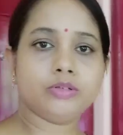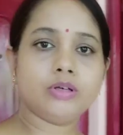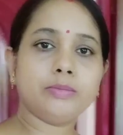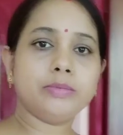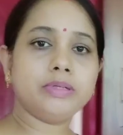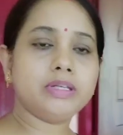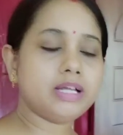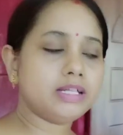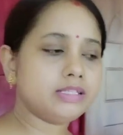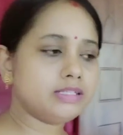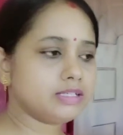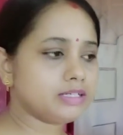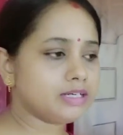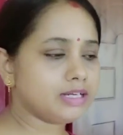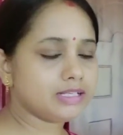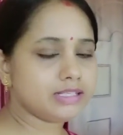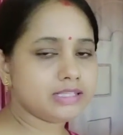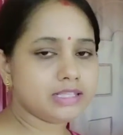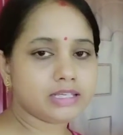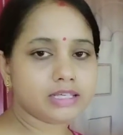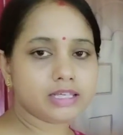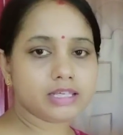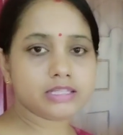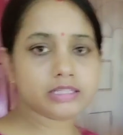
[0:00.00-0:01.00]
আমি নাচের ক্লাস
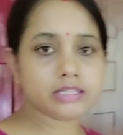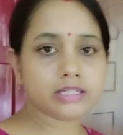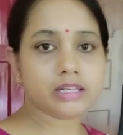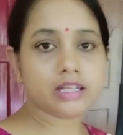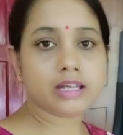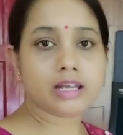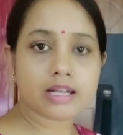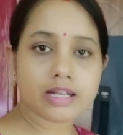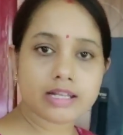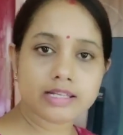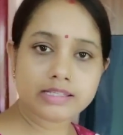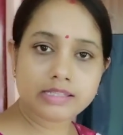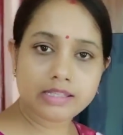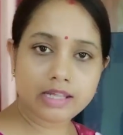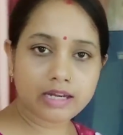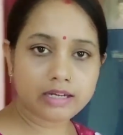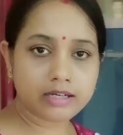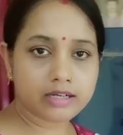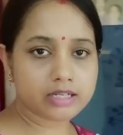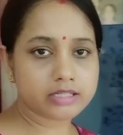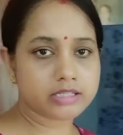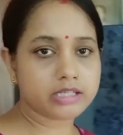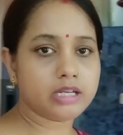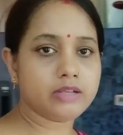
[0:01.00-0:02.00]
থেকে এসে না আগে
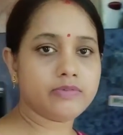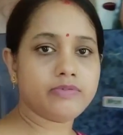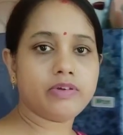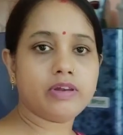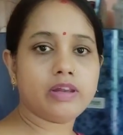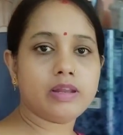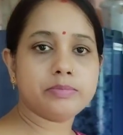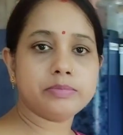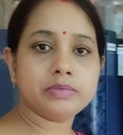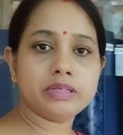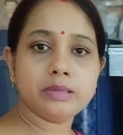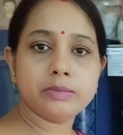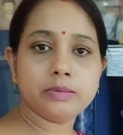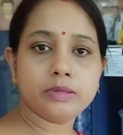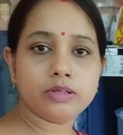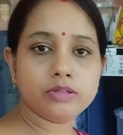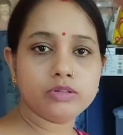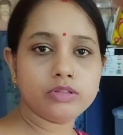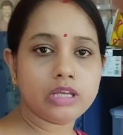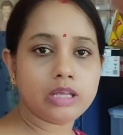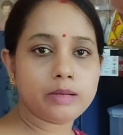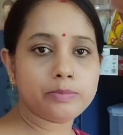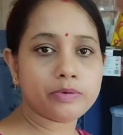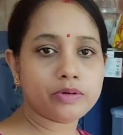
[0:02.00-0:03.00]
স্নানটা সেরে ফেললাম কি
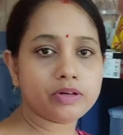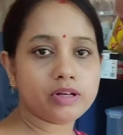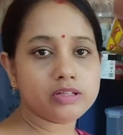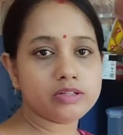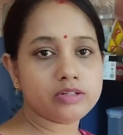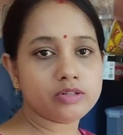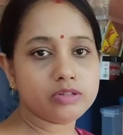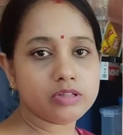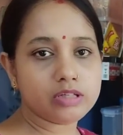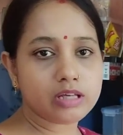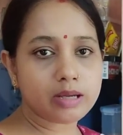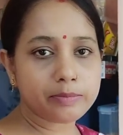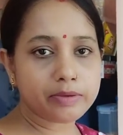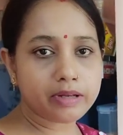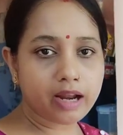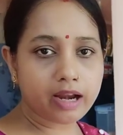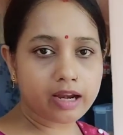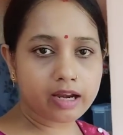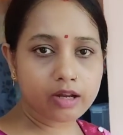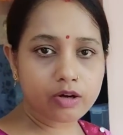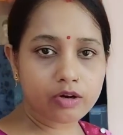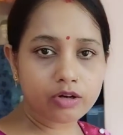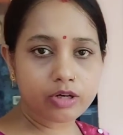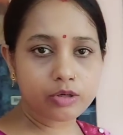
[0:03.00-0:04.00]
বলতো এরপরে যদি আমি
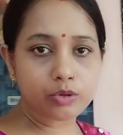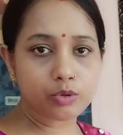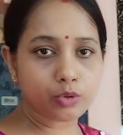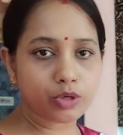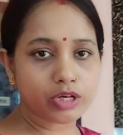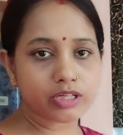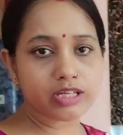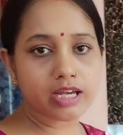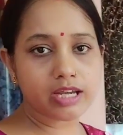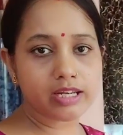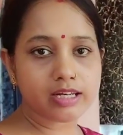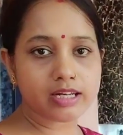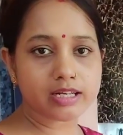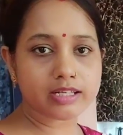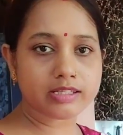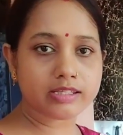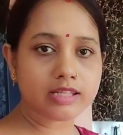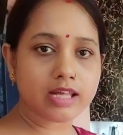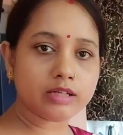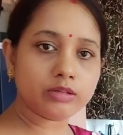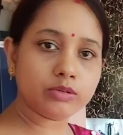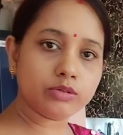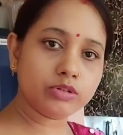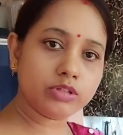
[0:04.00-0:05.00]
রান্নাঘরে ঢুকে যাই না
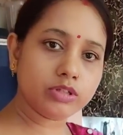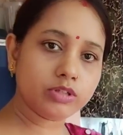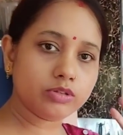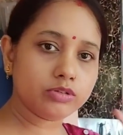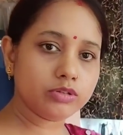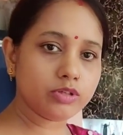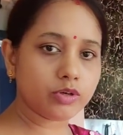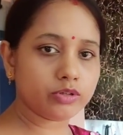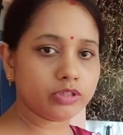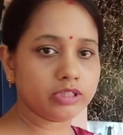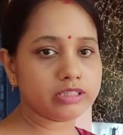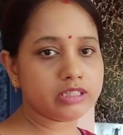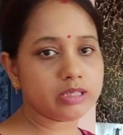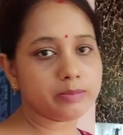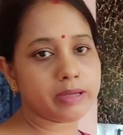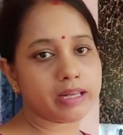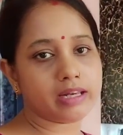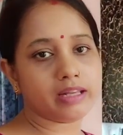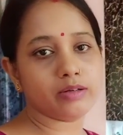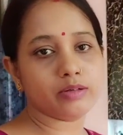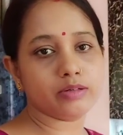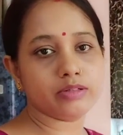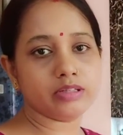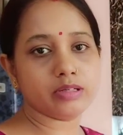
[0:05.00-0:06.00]
স্নান করতে করতে অনেকটা
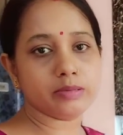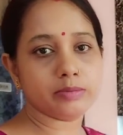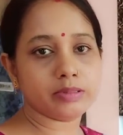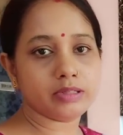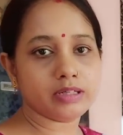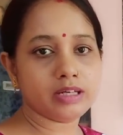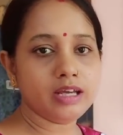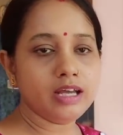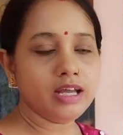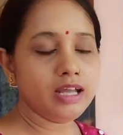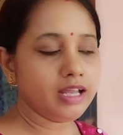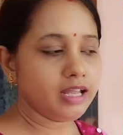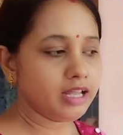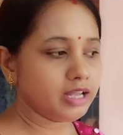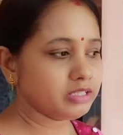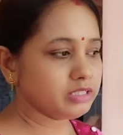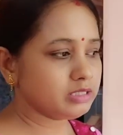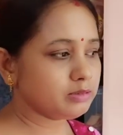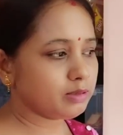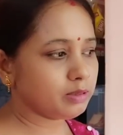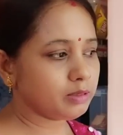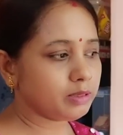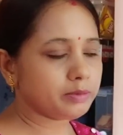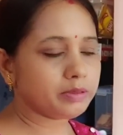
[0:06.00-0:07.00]
বেলা হয়ে যাবে
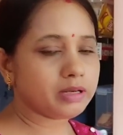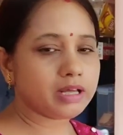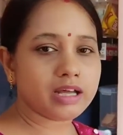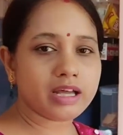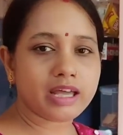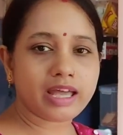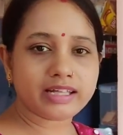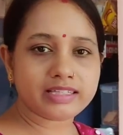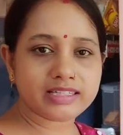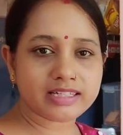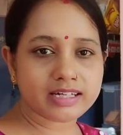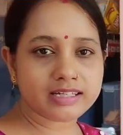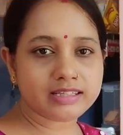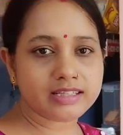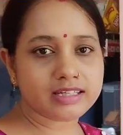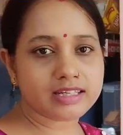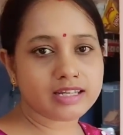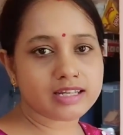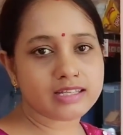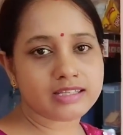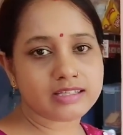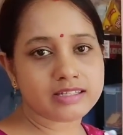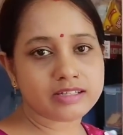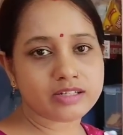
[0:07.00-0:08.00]
এদের বললাম না এক জায়গা
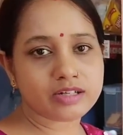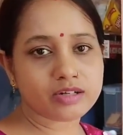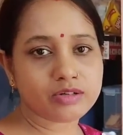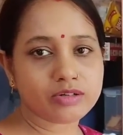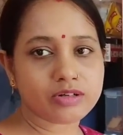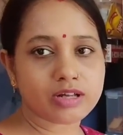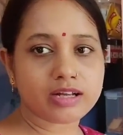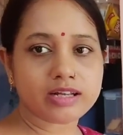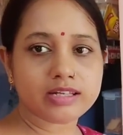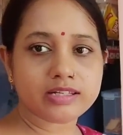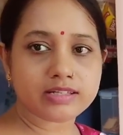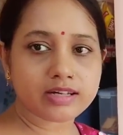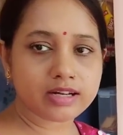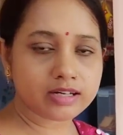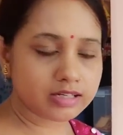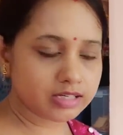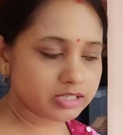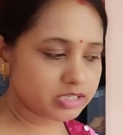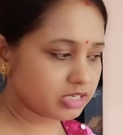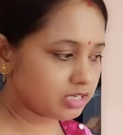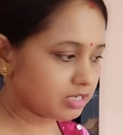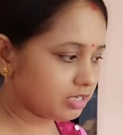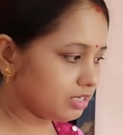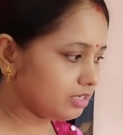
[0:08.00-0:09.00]
থেকে এসছি যখন আগে
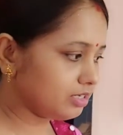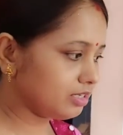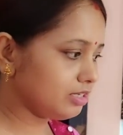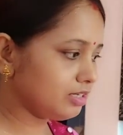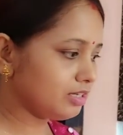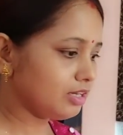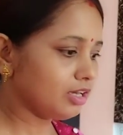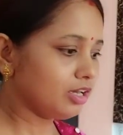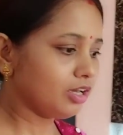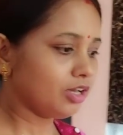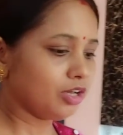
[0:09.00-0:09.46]
স্নানটা সেরেই নিই